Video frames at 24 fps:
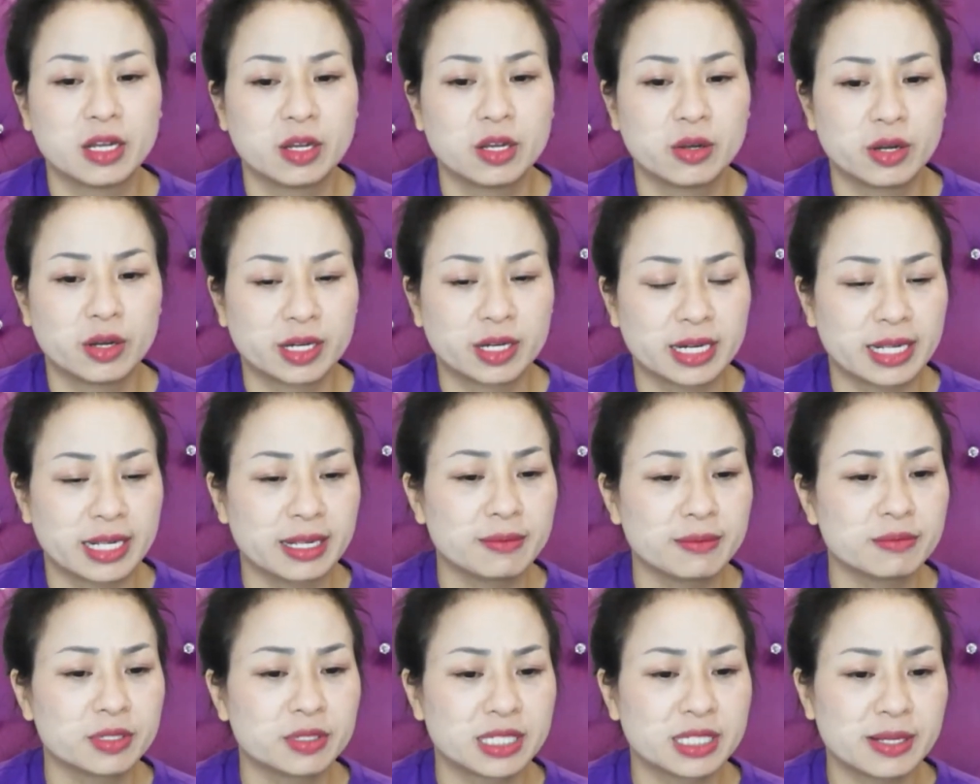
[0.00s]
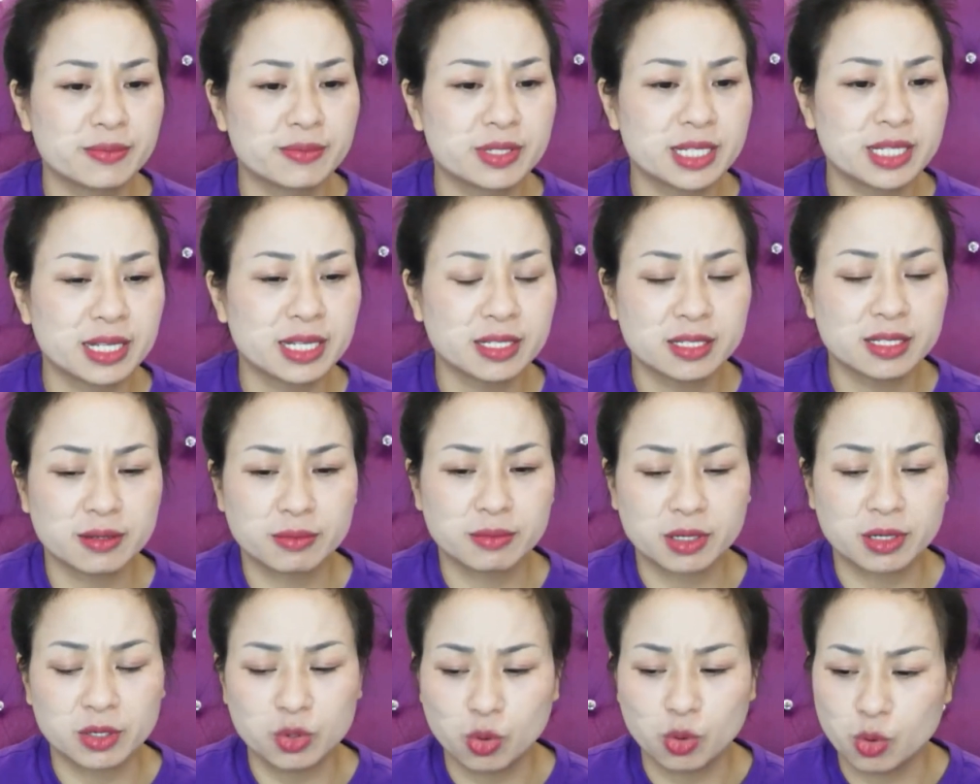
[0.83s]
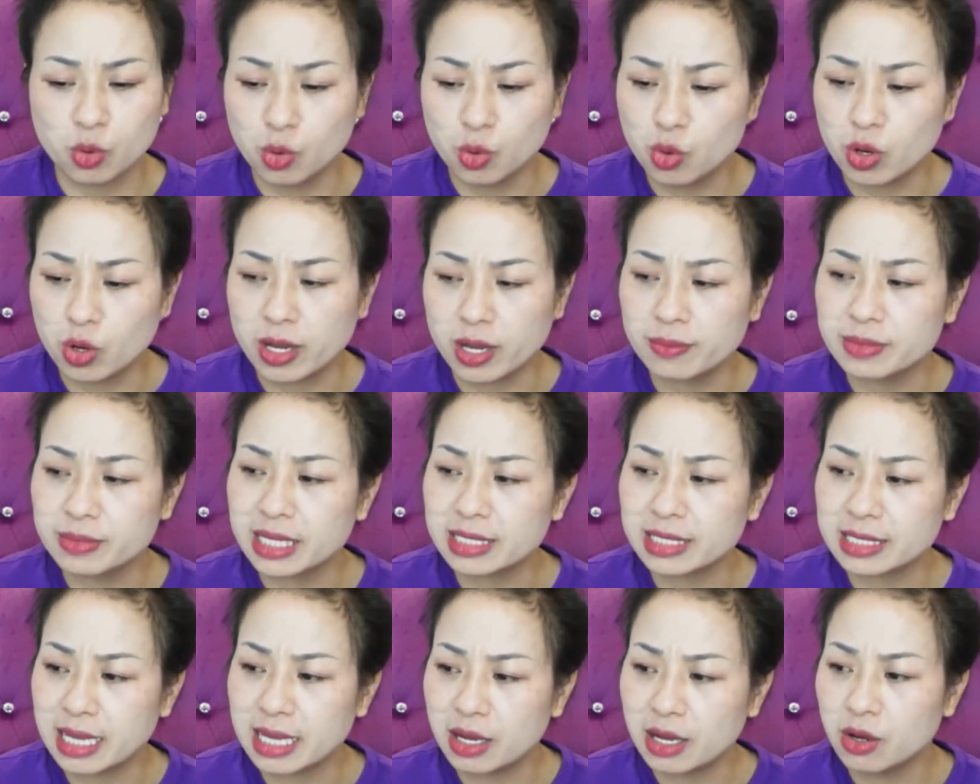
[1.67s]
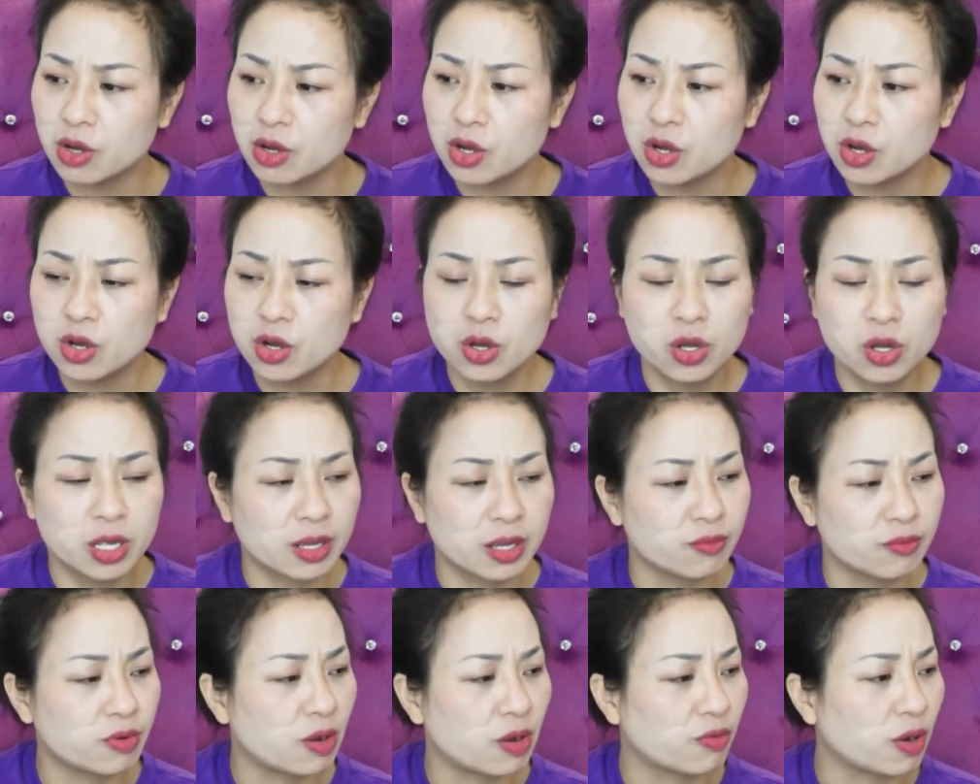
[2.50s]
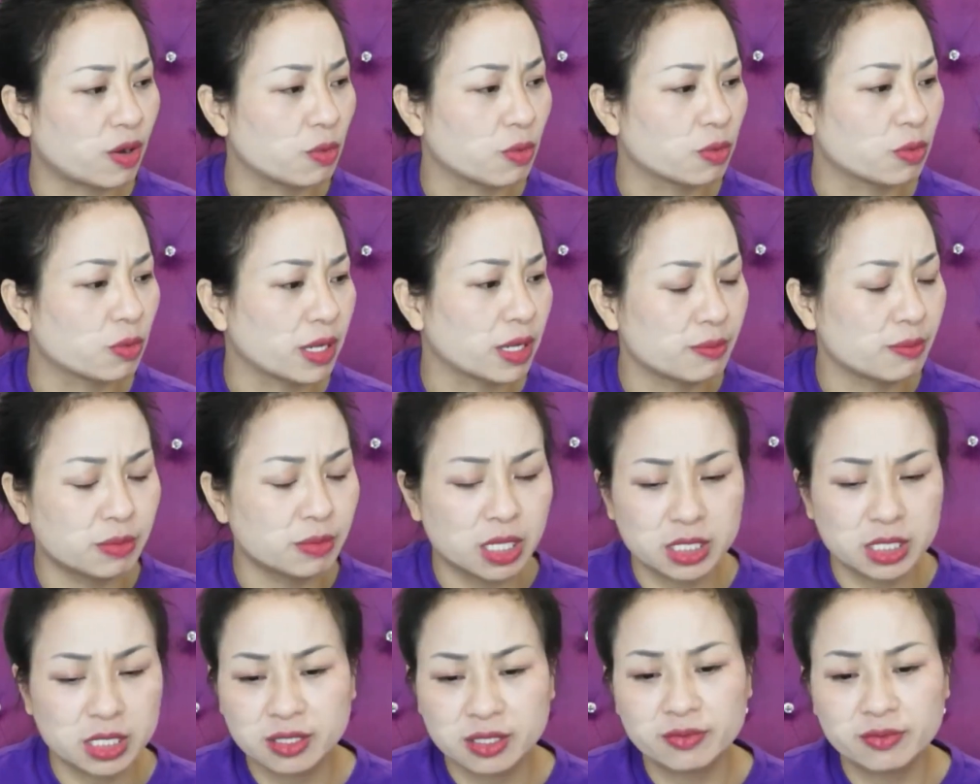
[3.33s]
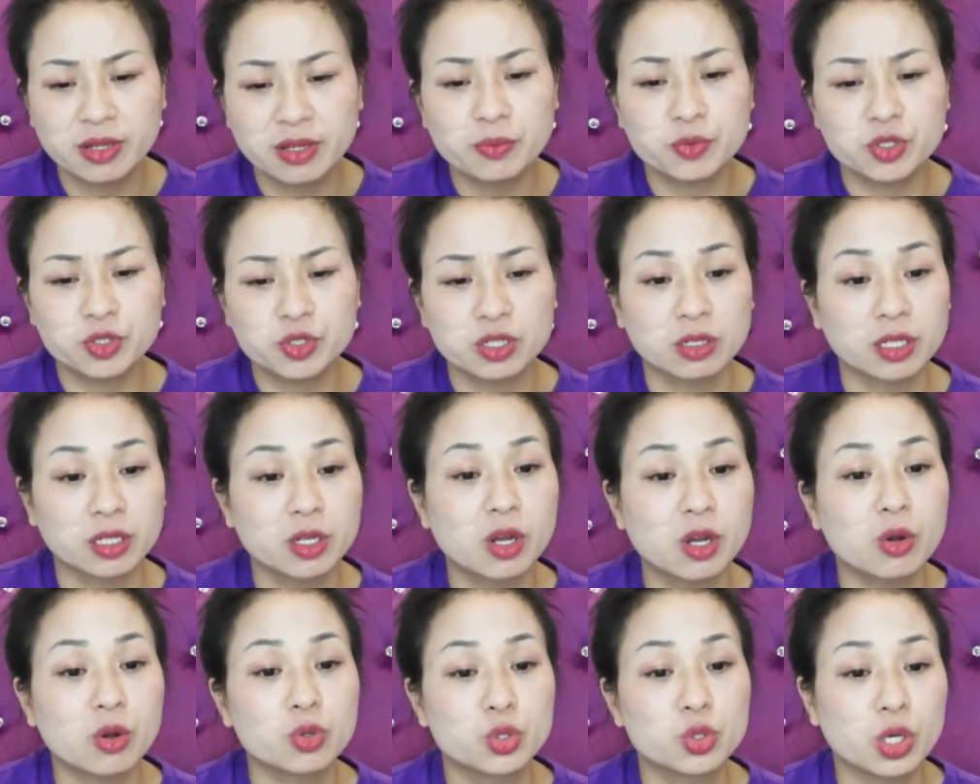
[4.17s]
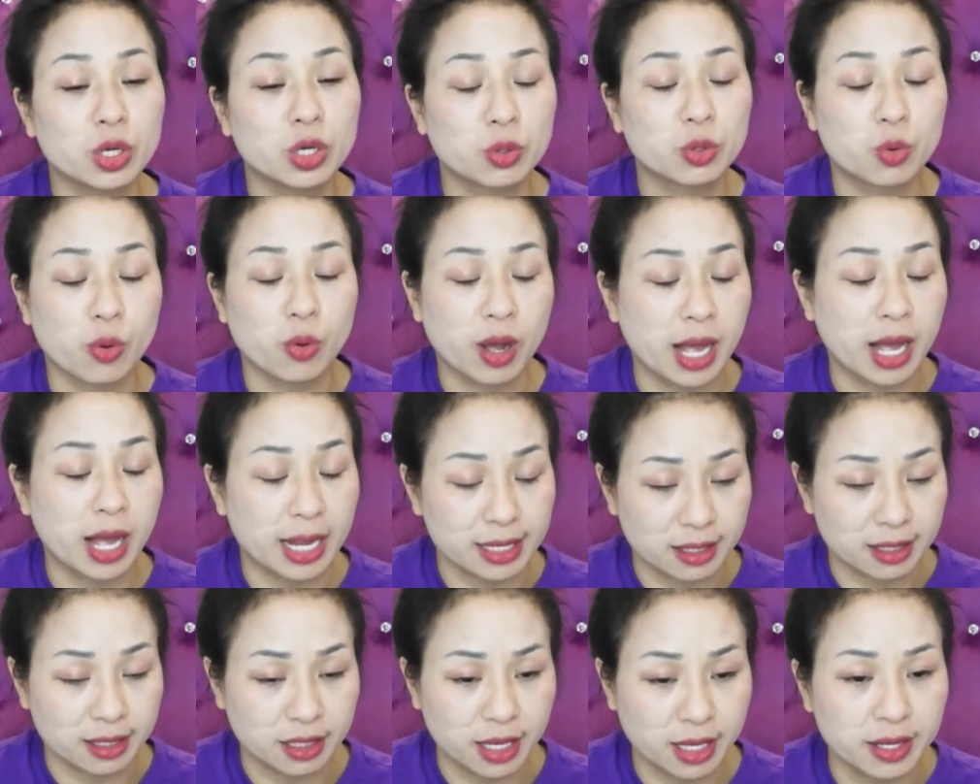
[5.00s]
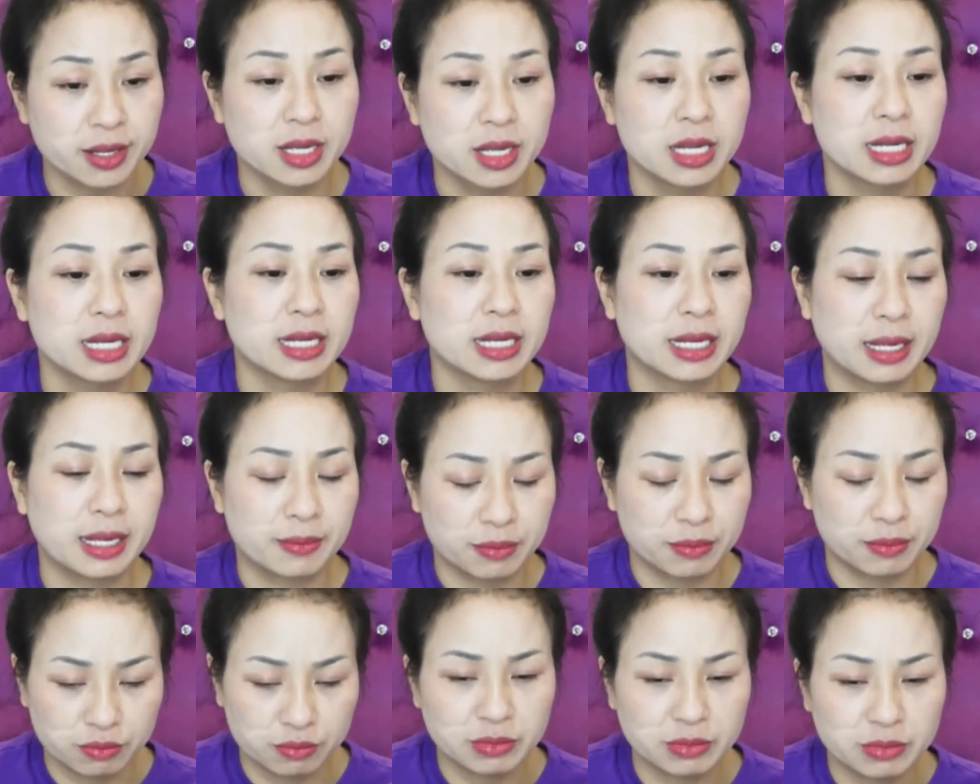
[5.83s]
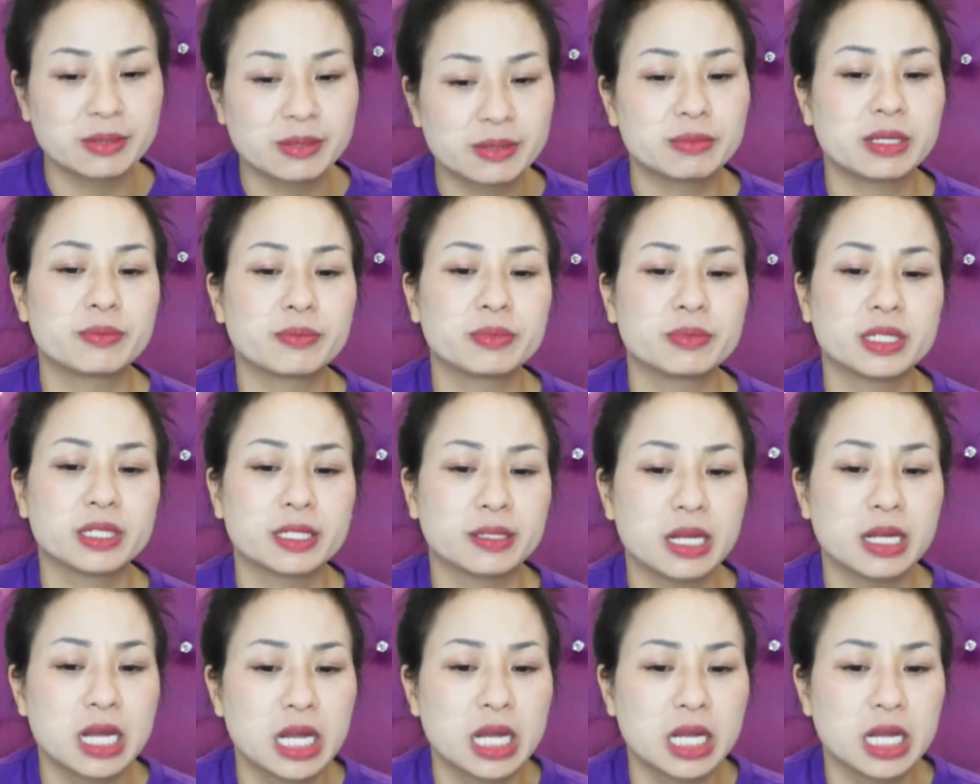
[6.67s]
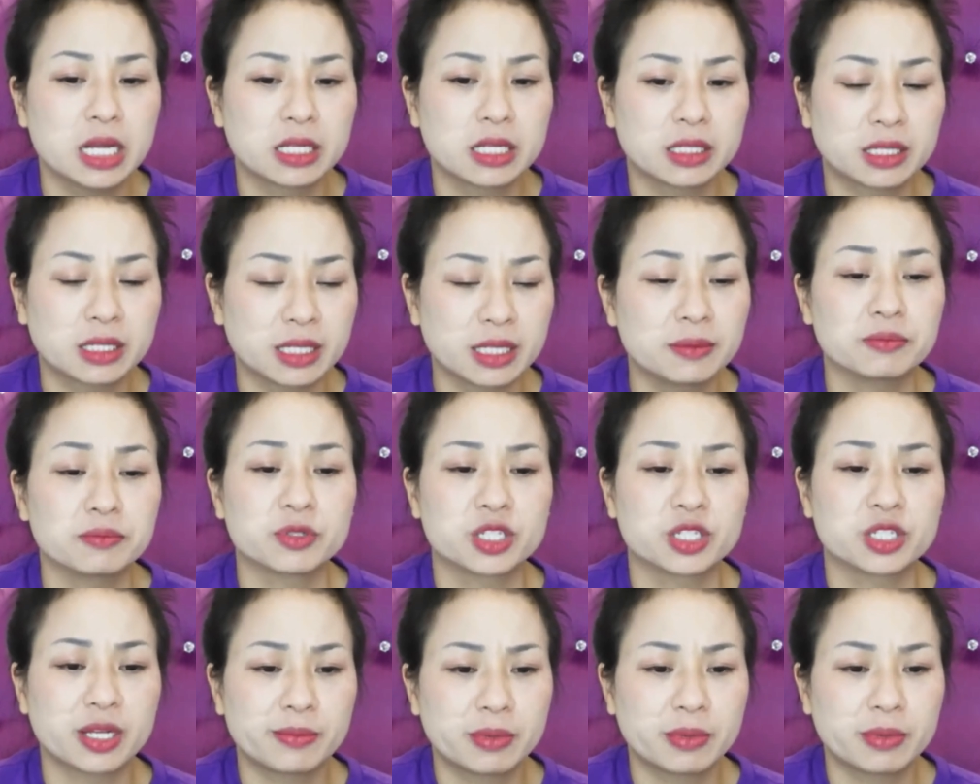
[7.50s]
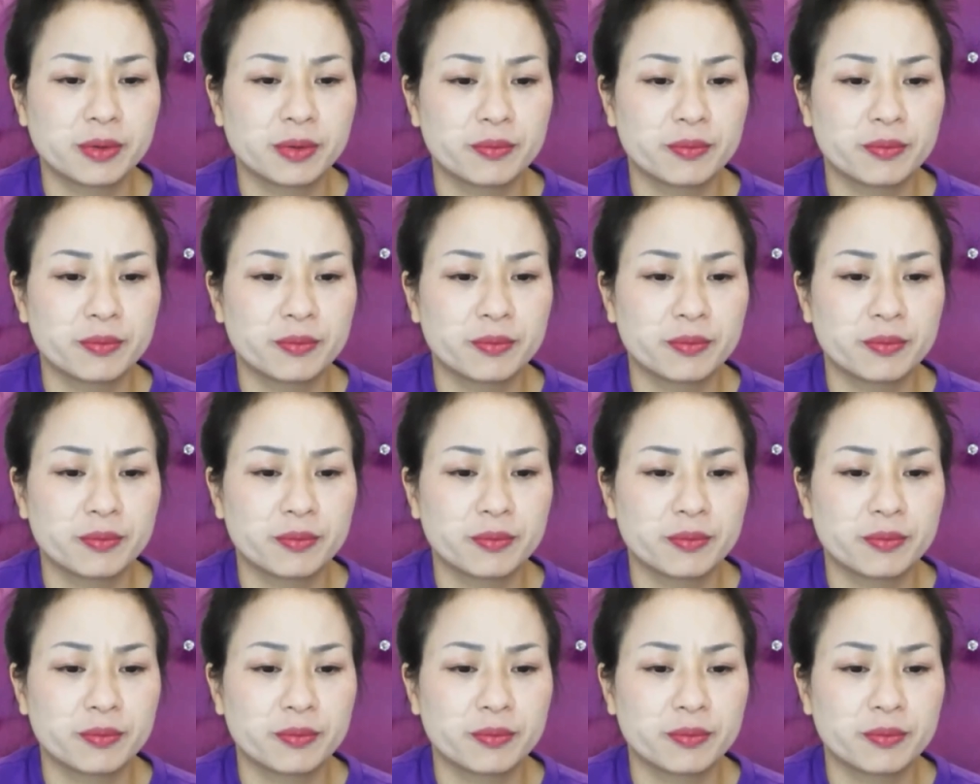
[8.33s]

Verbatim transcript: Và để em xem xét xem là cái độ ngu của em ra sao. Em vào phòng, em xin phép dừng cái câu chuyện của anh ở đây, em đi tìm xem là